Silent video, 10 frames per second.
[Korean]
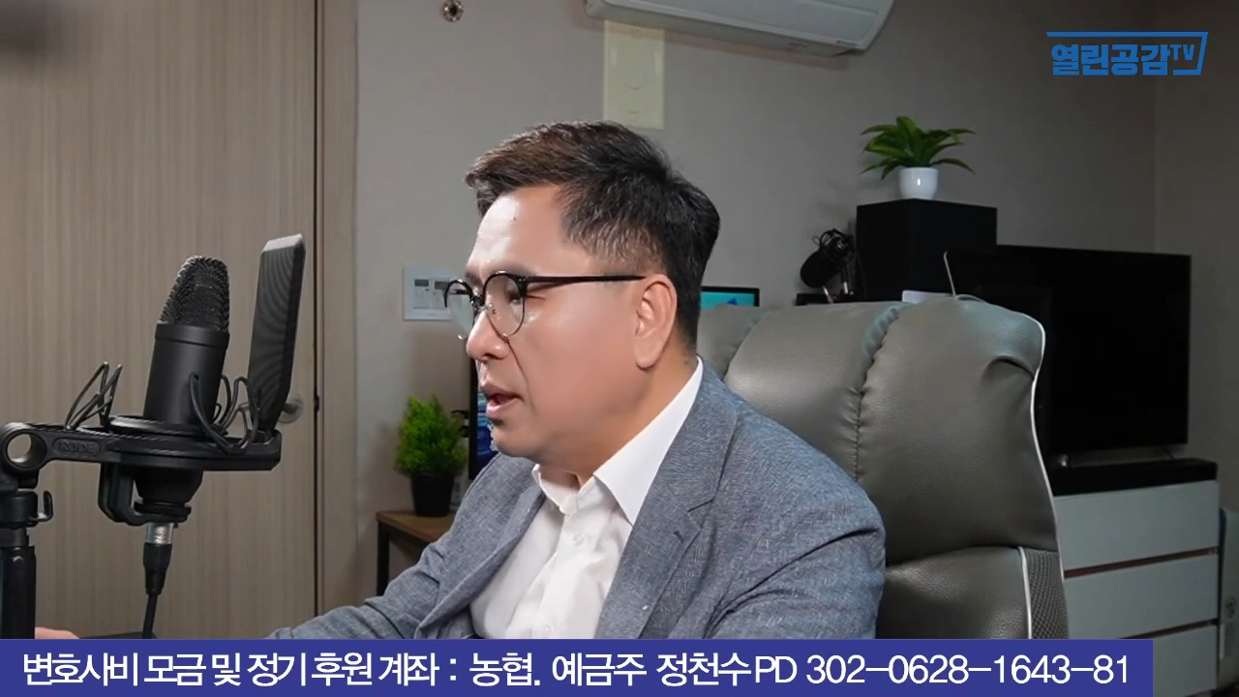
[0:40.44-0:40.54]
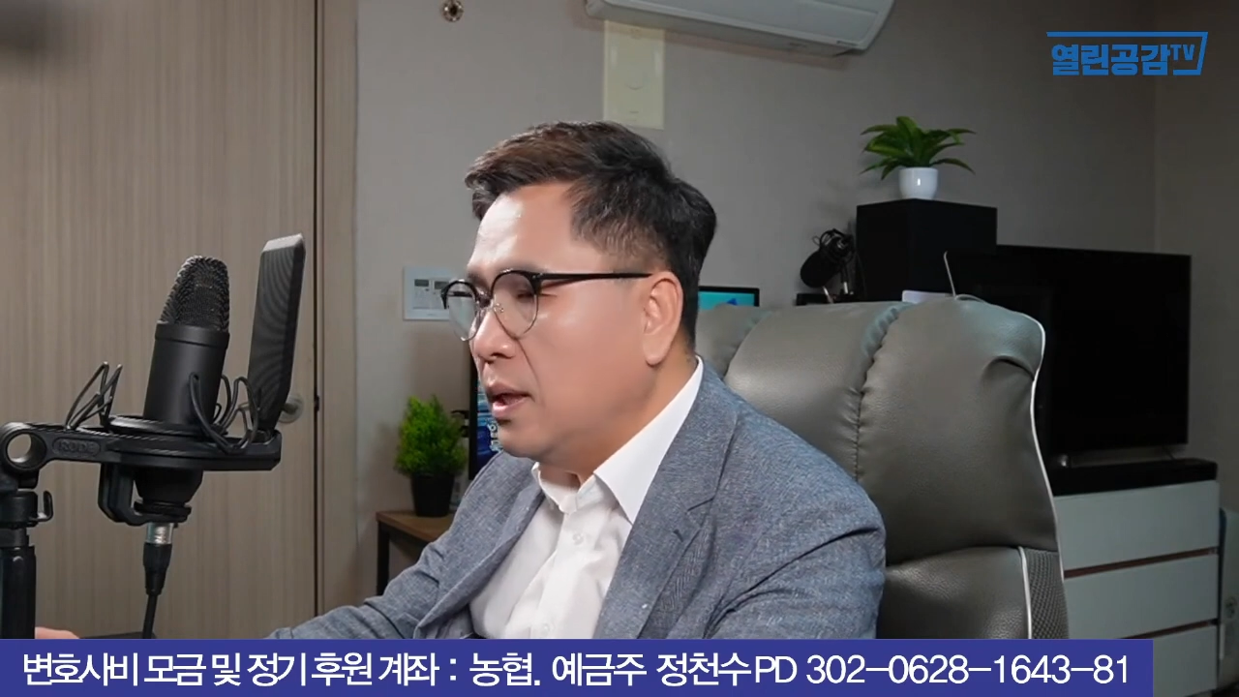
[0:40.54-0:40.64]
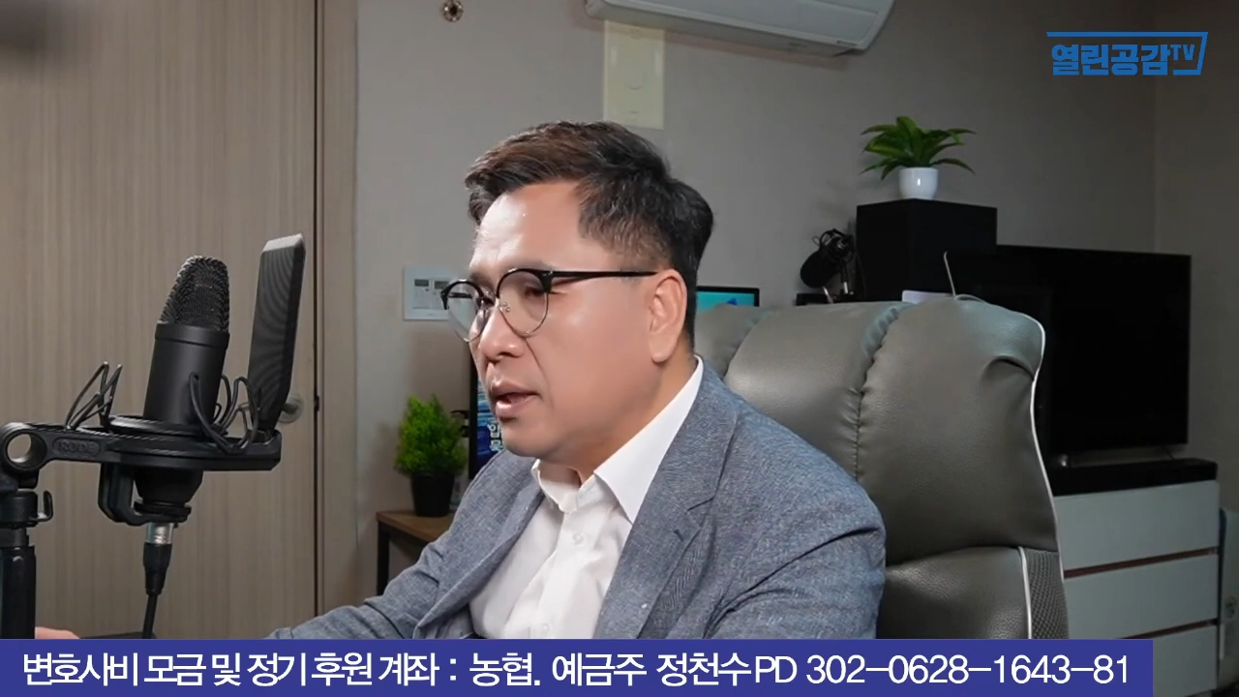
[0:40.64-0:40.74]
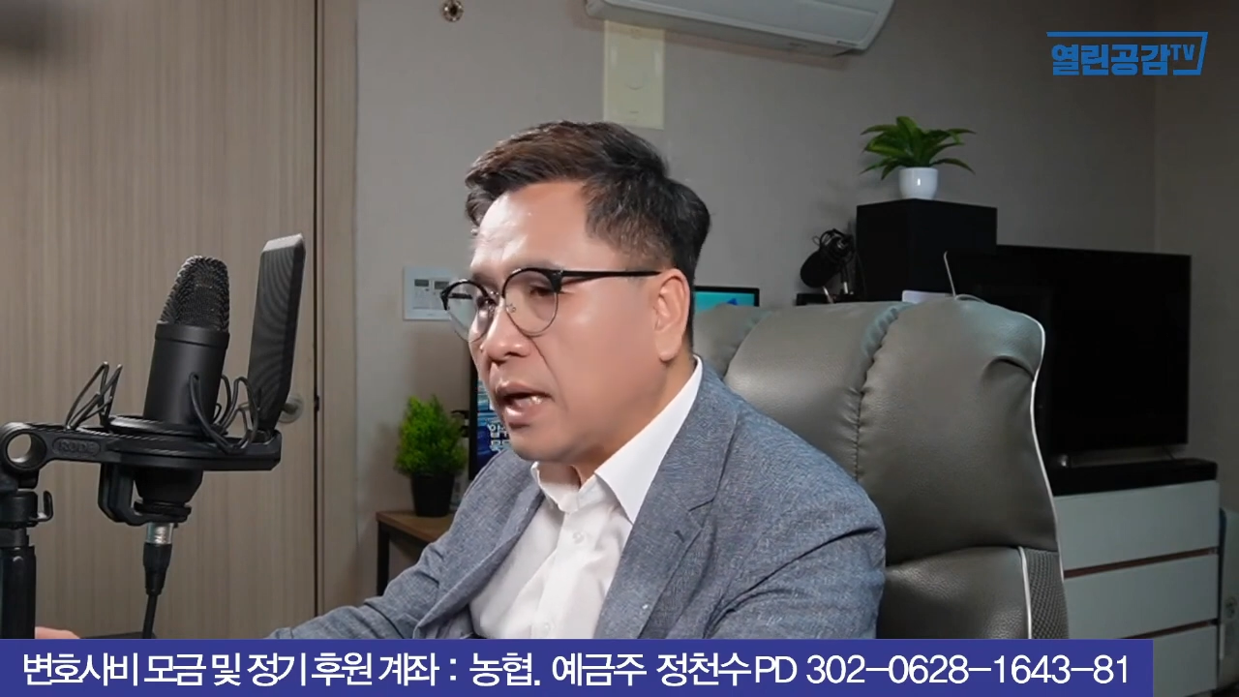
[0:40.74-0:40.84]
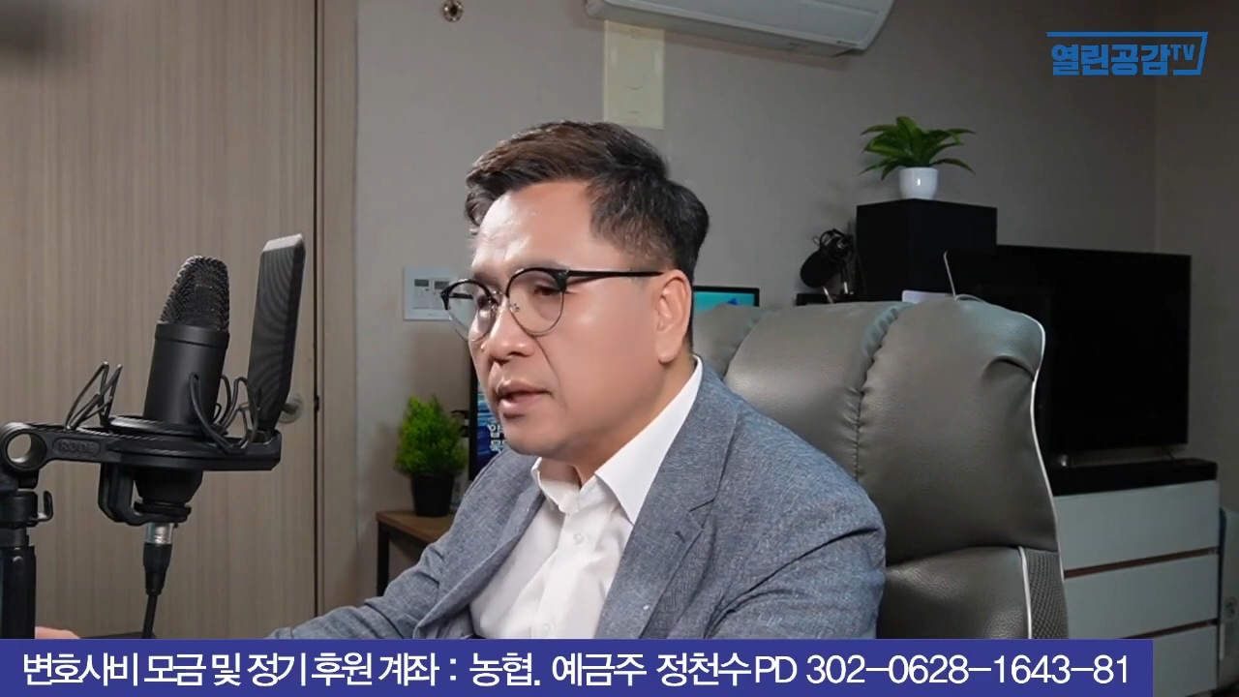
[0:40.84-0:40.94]

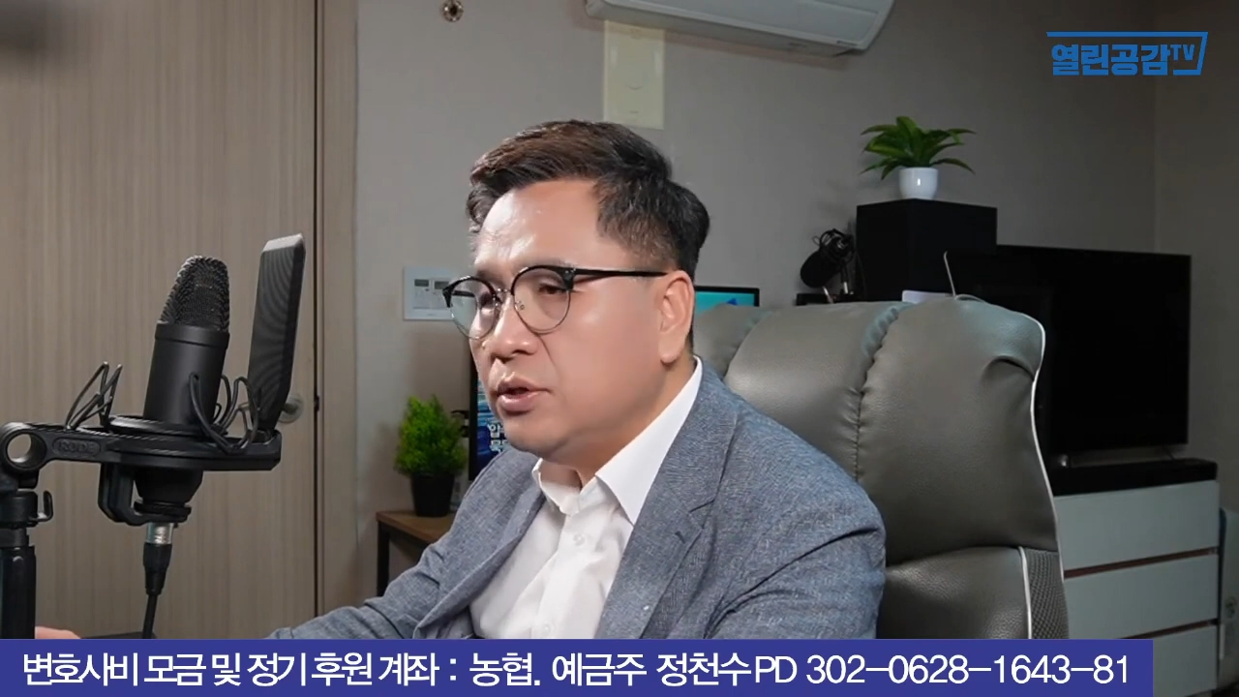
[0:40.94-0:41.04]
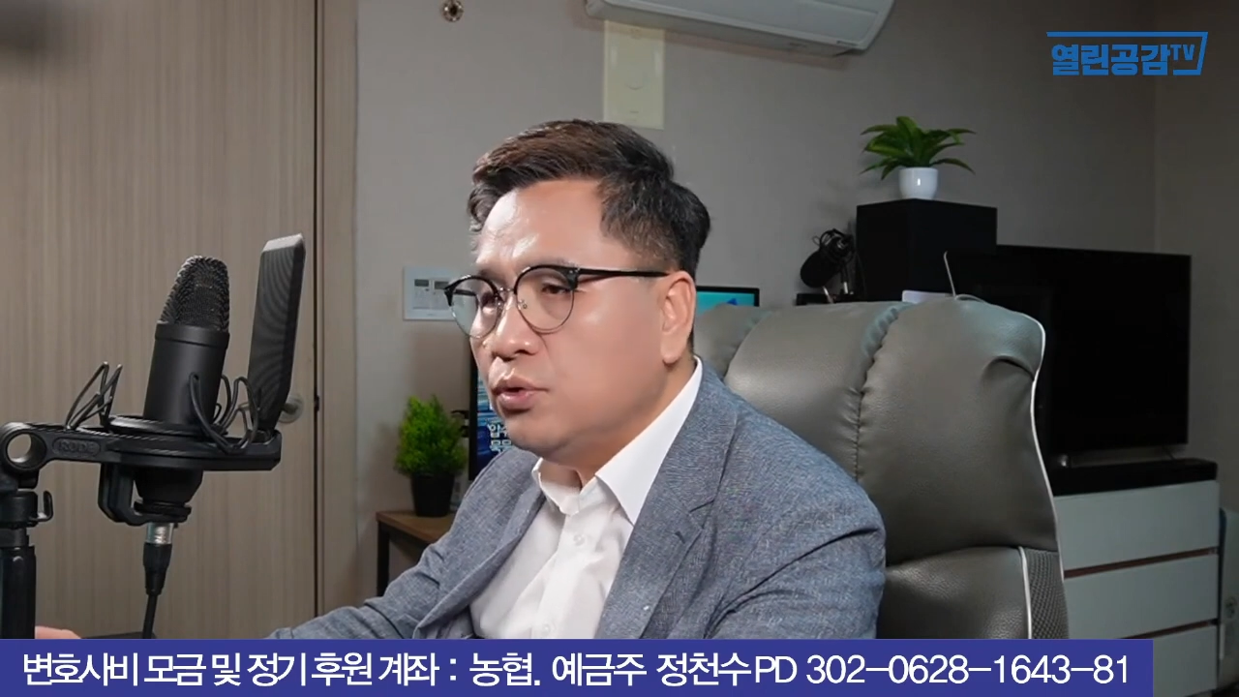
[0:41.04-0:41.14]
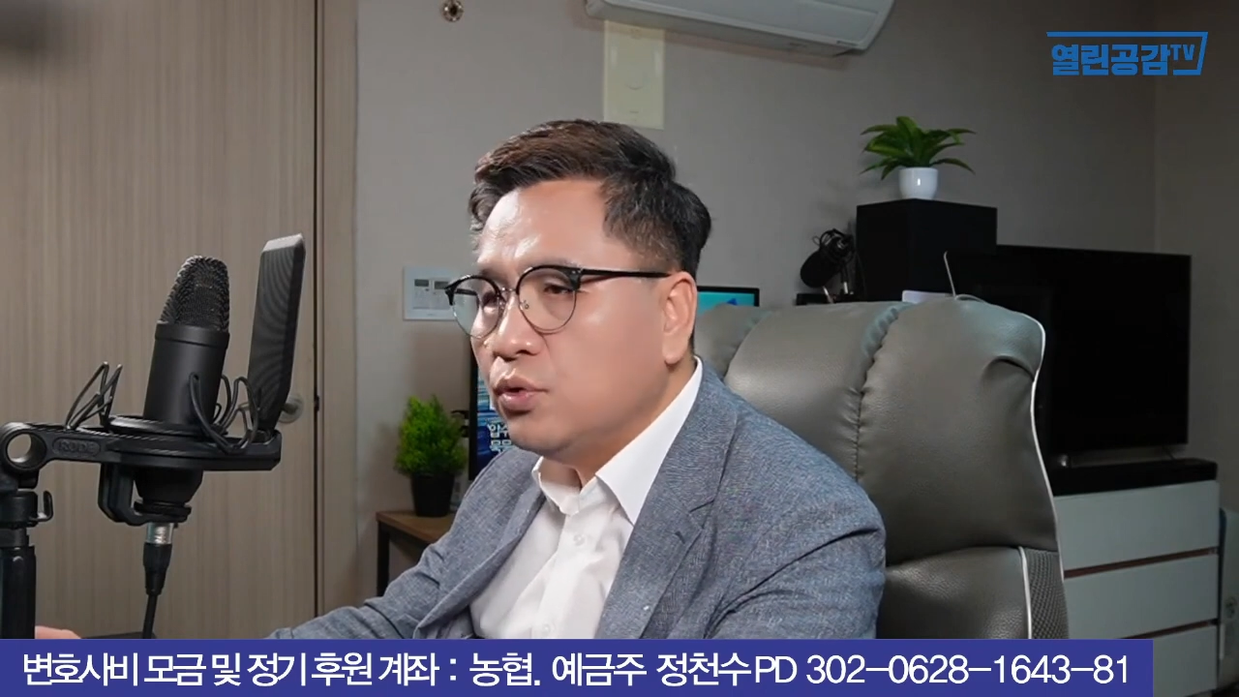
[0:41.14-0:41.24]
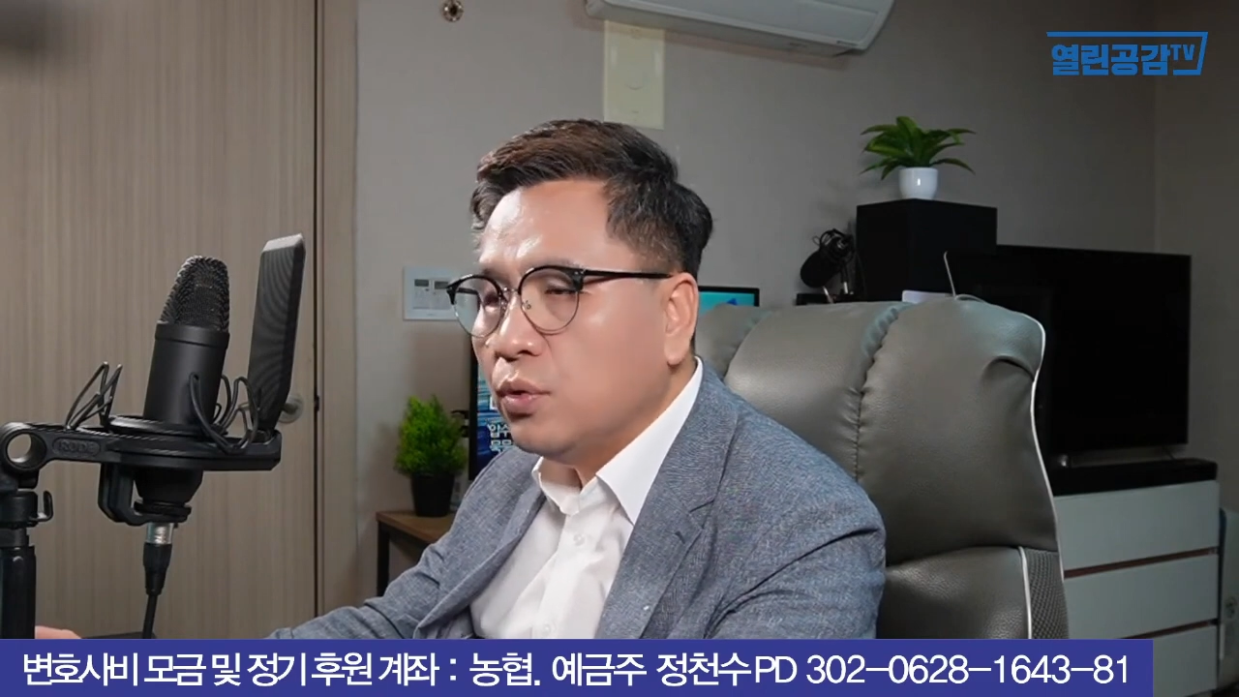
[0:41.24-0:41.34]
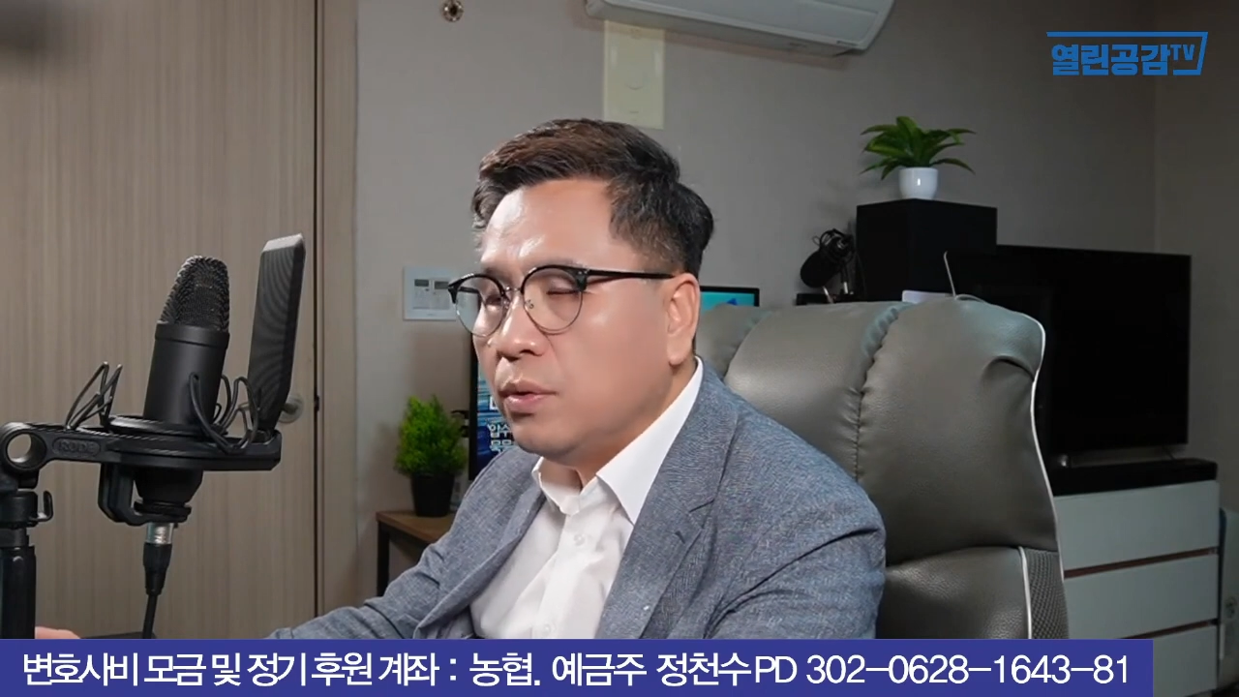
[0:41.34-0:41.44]

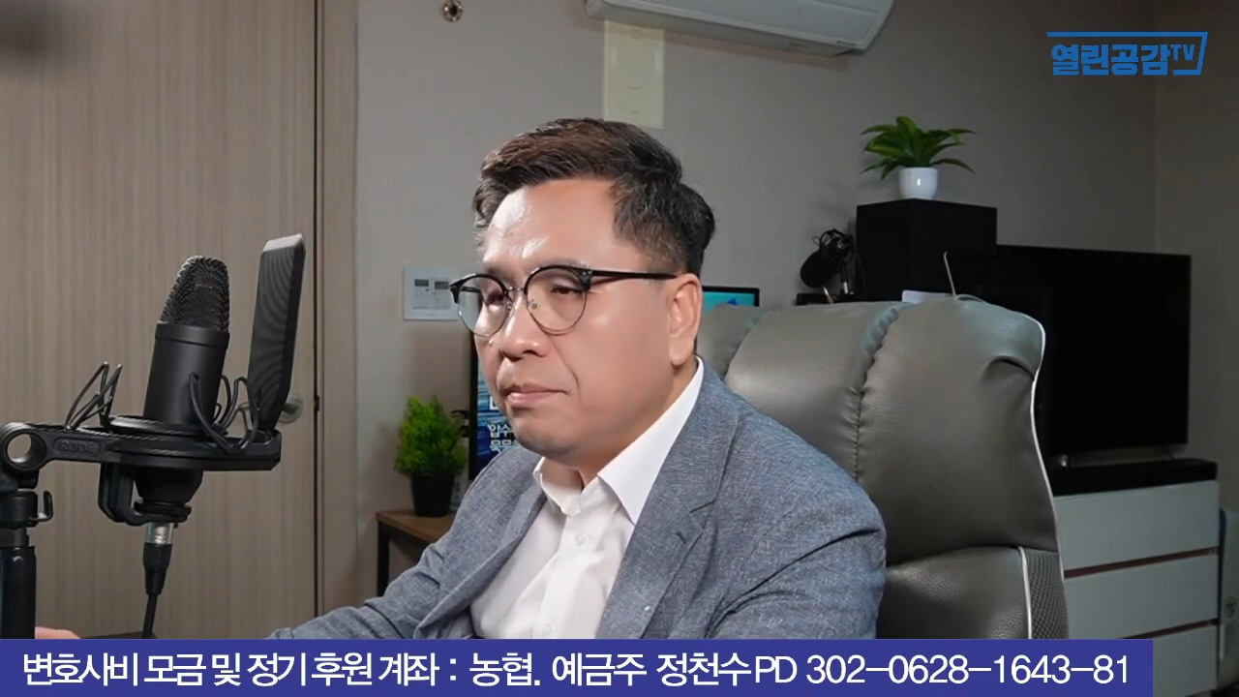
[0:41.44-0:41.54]
강진구,